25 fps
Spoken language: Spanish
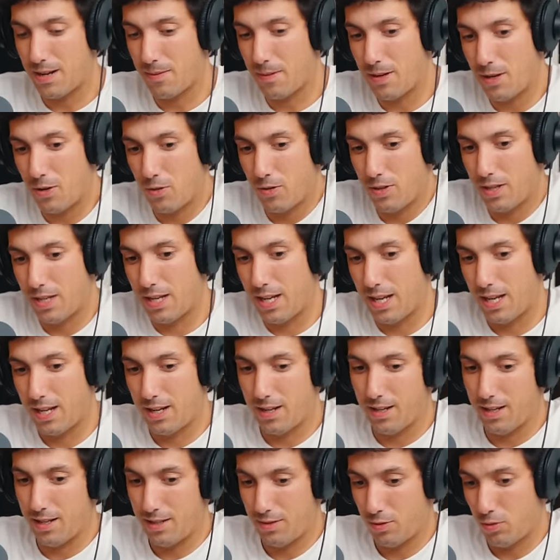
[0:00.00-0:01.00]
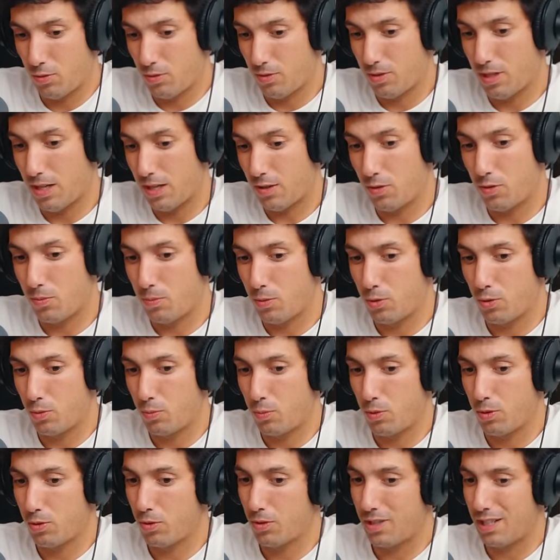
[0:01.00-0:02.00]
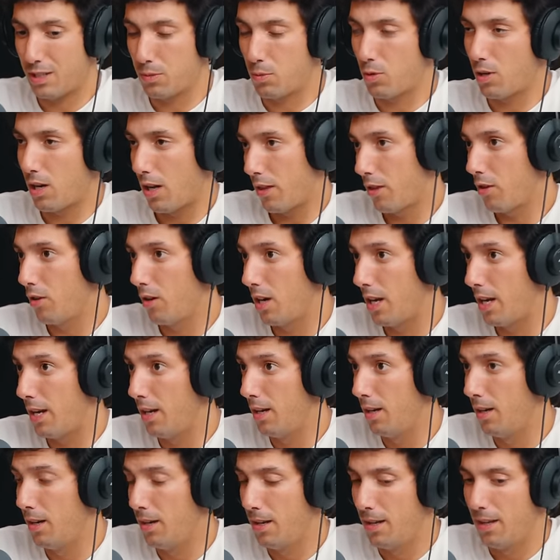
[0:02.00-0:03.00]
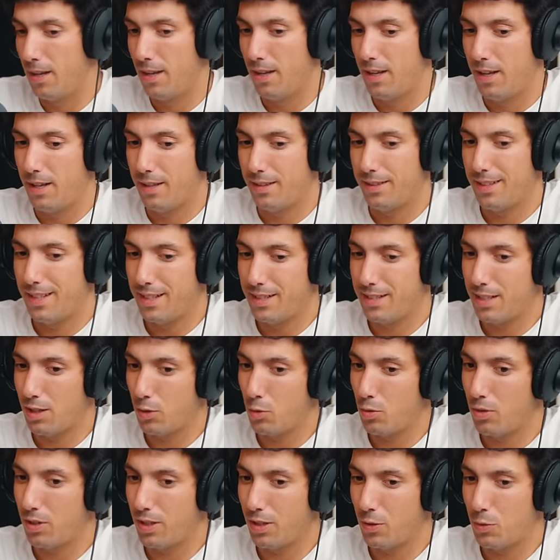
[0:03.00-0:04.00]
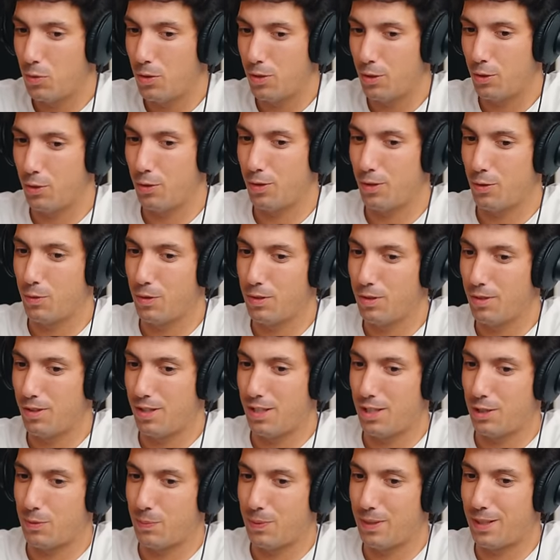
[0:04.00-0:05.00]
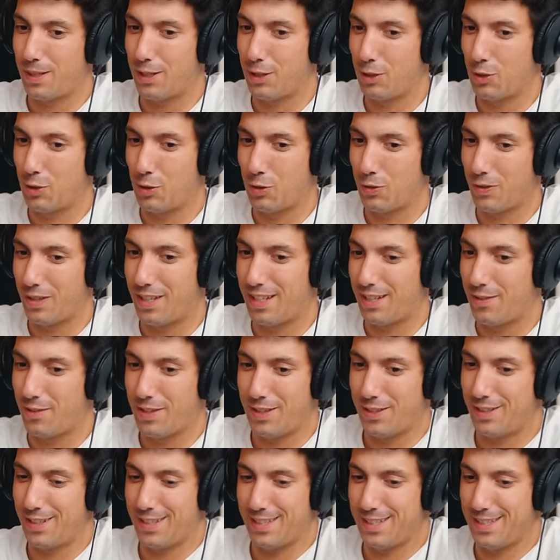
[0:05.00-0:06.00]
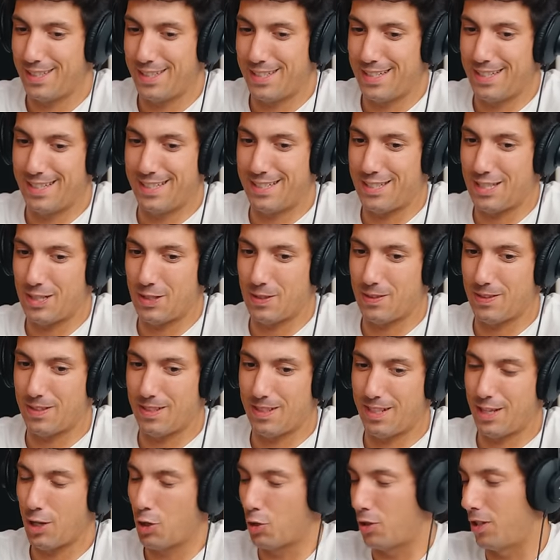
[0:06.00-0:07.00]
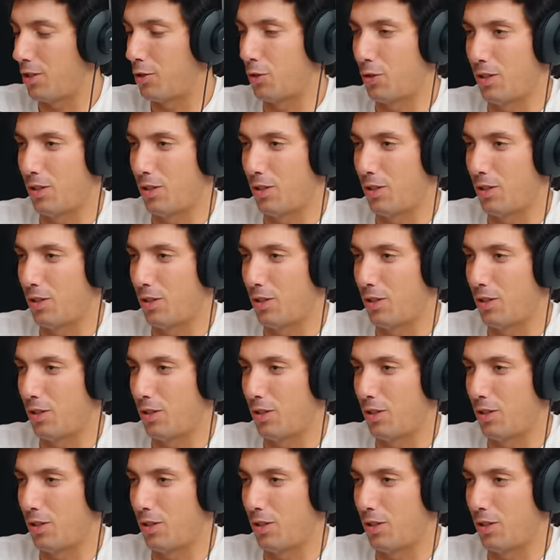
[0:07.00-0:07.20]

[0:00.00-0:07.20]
hablado de que esto es algo, por supuesto, que es vocacional. ¿Tienes algún recuerdo de cuando eras pequeño, de cuando es quiero ser